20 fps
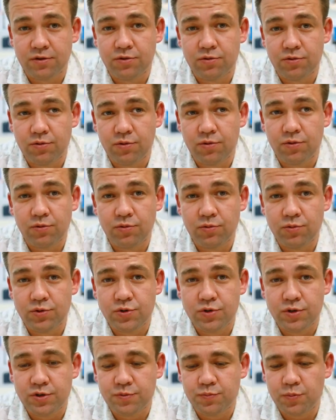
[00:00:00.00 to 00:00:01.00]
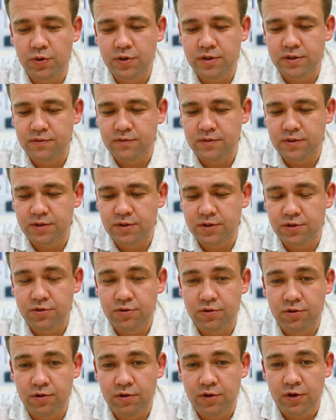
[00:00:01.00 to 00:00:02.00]
то лучше использовать
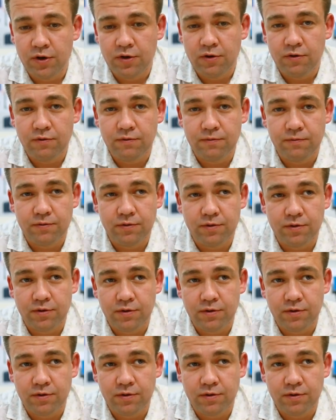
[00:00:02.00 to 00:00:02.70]
ее в